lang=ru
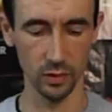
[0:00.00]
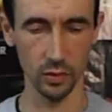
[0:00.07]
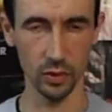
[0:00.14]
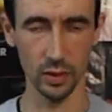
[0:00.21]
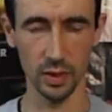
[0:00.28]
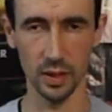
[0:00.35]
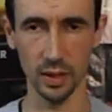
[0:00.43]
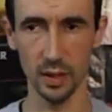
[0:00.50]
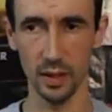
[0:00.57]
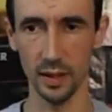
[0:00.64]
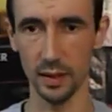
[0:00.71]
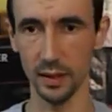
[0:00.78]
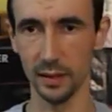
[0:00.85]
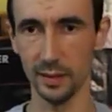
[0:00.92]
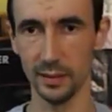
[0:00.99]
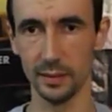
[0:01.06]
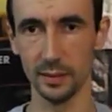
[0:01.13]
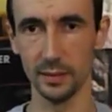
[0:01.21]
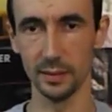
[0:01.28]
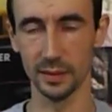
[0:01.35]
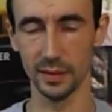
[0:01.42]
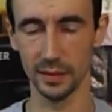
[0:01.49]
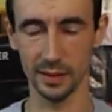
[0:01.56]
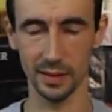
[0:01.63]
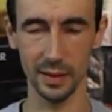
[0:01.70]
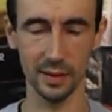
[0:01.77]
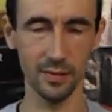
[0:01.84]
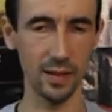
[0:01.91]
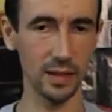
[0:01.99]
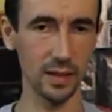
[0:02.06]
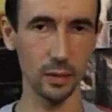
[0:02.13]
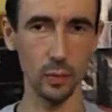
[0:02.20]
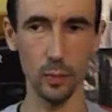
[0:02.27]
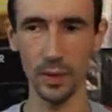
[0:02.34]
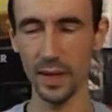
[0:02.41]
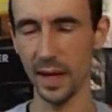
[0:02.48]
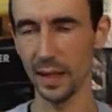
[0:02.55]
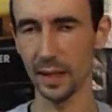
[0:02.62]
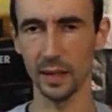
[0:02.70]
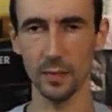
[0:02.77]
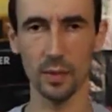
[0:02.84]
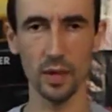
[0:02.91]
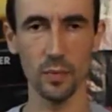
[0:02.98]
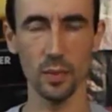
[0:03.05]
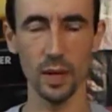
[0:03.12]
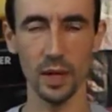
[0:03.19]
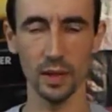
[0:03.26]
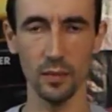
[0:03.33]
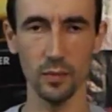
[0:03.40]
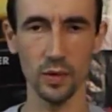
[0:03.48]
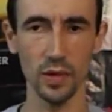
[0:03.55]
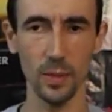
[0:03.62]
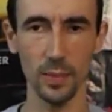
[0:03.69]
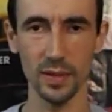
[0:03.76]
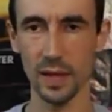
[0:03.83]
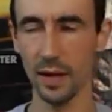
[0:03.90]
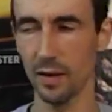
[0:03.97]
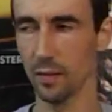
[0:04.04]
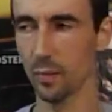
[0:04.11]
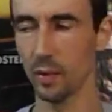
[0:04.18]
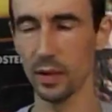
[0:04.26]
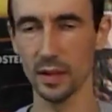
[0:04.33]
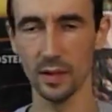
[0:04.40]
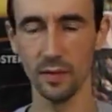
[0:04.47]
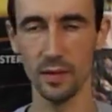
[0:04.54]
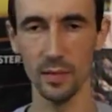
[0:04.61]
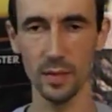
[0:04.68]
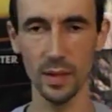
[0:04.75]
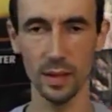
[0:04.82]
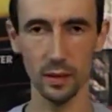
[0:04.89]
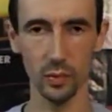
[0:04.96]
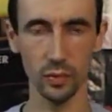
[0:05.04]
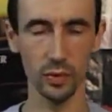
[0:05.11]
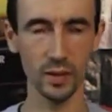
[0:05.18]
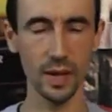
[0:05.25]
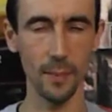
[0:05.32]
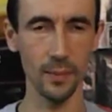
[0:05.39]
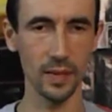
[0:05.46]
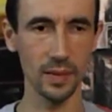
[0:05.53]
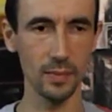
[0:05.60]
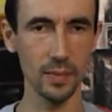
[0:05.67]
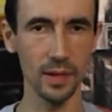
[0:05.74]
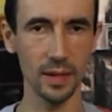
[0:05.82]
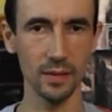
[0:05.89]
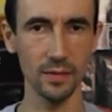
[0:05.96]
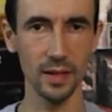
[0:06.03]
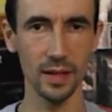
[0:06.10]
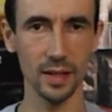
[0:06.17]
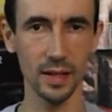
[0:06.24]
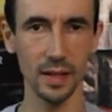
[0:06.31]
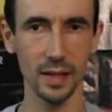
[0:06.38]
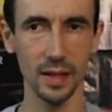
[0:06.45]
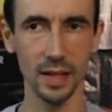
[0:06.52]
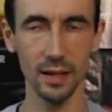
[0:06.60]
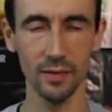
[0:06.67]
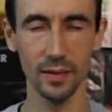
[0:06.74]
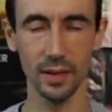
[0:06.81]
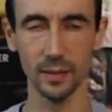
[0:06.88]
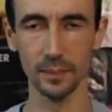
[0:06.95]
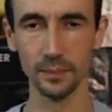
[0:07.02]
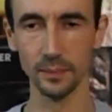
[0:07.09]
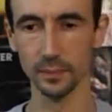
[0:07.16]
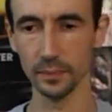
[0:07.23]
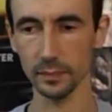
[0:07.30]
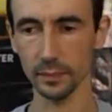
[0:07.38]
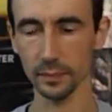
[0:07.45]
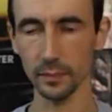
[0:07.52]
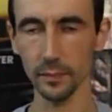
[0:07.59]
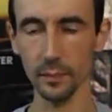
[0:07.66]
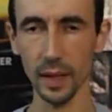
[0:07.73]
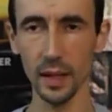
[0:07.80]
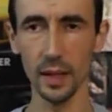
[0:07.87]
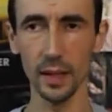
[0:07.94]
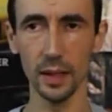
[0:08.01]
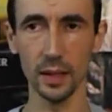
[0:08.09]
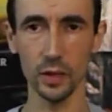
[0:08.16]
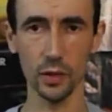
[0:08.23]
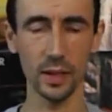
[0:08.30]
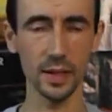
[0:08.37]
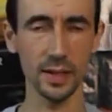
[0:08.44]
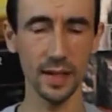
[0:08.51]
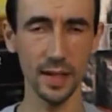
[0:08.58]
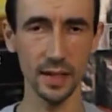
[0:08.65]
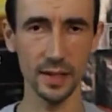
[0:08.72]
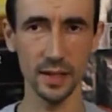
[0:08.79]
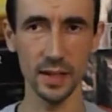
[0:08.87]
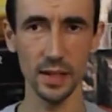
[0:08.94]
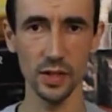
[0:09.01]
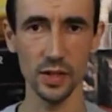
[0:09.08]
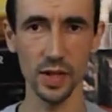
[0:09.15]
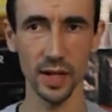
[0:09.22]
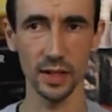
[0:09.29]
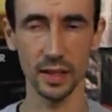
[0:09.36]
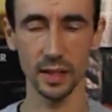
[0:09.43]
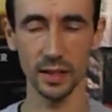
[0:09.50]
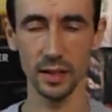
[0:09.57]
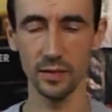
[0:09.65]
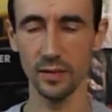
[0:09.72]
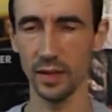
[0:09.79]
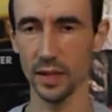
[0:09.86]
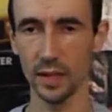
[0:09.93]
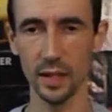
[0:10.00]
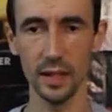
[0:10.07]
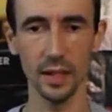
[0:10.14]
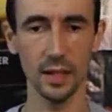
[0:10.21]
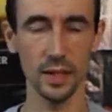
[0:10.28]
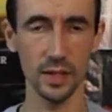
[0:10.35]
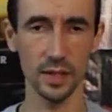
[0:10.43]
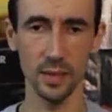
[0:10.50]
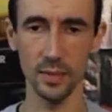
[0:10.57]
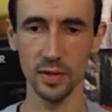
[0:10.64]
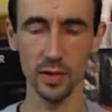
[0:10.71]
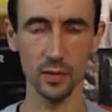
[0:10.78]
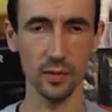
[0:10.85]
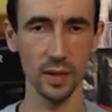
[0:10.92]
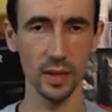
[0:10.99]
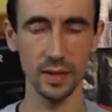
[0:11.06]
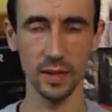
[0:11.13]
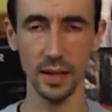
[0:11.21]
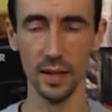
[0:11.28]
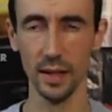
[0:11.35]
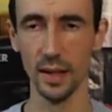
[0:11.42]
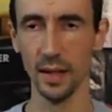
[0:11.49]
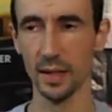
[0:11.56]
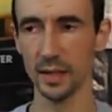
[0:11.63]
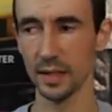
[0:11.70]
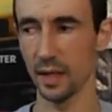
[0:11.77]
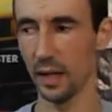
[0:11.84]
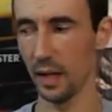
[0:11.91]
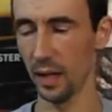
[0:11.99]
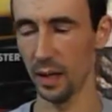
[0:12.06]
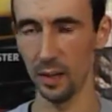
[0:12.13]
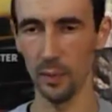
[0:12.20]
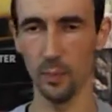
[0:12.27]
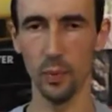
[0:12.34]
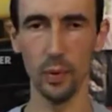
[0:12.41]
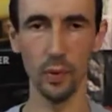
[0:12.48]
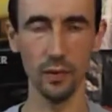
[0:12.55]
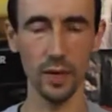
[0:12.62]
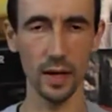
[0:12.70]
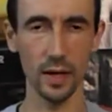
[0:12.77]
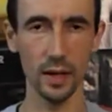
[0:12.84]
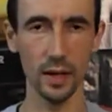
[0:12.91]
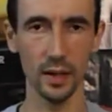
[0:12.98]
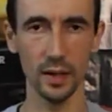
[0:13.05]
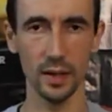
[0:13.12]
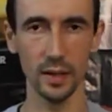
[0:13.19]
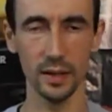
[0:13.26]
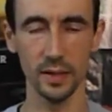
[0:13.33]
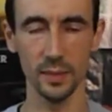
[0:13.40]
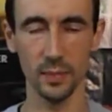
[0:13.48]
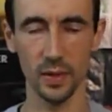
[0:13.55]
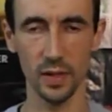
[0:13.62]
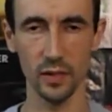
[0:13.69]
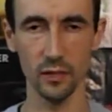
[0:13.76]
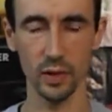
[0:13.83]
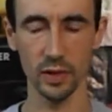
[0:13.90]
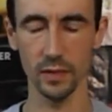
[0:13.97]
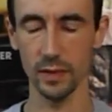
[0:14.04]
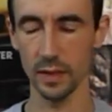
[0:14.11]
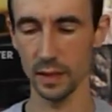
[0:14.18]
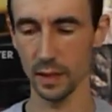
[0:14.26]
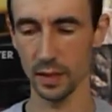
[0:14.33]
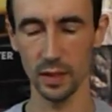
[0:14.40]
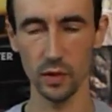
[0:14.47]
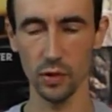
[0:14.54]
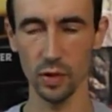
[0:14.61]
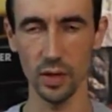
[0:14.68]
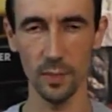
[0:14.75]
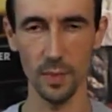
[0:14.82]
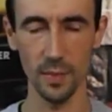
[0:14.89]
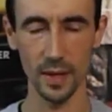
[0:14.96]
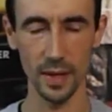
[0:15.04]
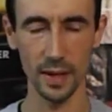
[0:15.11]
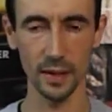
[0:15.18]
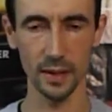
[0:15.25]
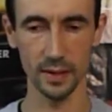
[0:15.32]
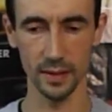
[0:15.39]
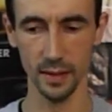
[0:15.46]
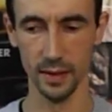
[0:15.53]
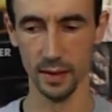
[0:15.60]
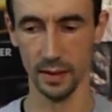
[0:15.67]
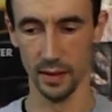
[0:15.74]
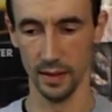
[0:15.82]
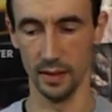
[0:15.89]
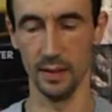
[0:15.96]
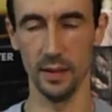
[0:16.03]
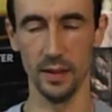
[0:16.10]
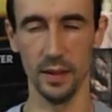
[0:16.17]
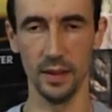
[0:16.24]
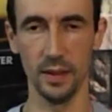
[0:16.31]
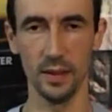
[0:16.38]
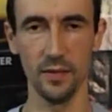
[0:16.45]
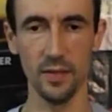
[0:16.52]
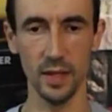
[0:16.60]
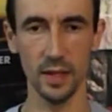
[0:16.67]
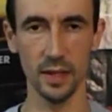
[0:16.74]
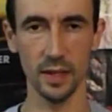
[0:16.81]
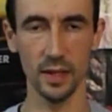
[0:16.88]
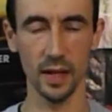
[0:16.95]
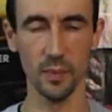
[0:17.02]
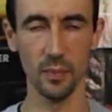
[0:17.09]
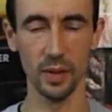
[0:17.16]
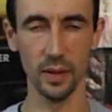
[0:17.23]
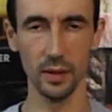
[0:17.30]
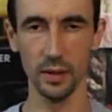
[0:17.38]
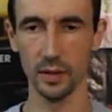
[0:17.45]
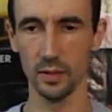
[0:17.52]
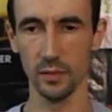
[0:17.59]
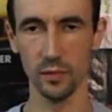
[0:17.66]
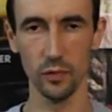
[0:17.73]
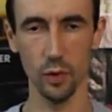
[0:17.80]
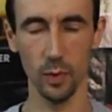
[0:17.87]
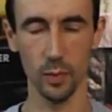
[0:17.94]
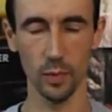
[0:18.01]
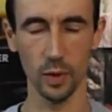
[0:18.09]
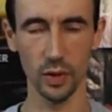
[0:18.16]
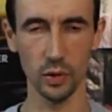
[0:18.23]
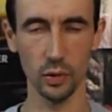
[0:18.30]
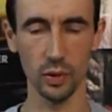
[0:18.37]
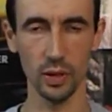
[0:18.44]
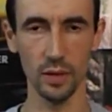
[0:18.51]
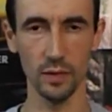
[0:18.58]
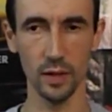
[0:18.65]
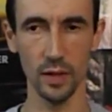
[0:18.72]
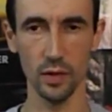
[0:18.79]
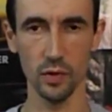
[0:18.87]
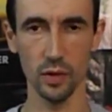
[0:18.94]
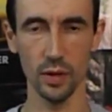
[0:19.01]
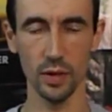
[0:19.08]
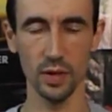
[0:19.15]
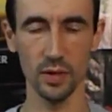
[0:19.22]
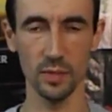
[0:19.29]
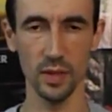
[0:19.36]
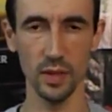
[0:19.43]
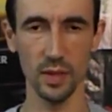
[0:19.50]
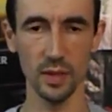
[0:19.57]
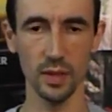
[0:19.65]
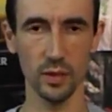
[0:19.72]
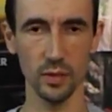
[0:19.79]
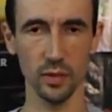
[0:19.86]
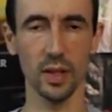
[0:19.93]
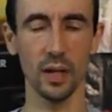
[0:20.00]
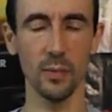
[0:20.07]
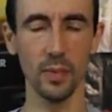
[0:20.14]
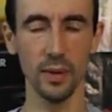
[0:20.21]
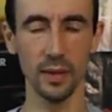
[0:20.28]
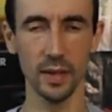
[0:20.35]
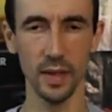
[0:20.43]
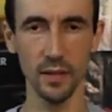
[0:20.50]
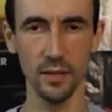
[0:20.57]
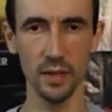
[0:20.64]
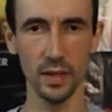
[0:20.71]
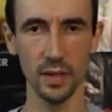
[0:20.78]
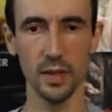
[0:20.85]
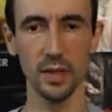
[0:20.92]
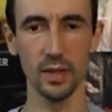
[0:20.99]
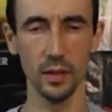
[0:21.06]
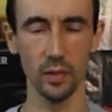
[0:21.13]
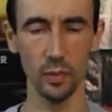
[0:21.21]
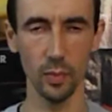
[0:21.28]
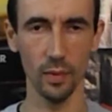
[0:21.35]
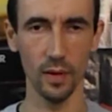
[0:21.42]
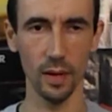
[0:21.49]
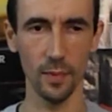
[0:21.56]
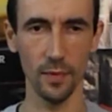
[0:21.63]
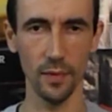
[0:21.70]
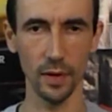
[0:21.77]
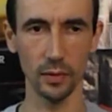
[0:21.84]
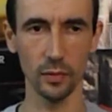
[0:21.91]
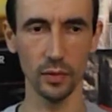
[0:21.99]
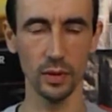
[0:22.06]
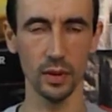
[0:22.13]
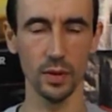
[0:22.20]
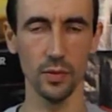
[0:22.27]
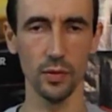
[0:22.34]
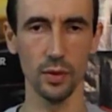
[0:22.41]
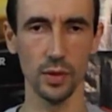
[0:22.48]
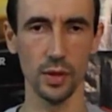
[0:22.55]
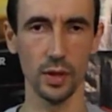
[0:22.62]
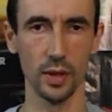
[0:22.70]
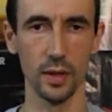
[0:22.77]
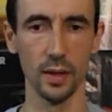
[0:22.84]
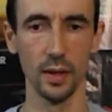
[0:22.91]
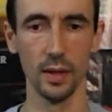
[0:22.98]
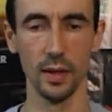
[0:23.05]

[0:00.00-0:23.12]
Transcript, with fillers: То есть, э, соответственно, ну понятно, там карбюратор можно поставить более современный, ну сам по себе двигатель древний. Э, что касается инжекторных двигателей, та же самая ситуация. За полвека производства их ничего не поменялось. Э, двигатель как был, в нем конструктивно ничего не изменилось, он как был древний и, грубо говоря, по факту ненадежный.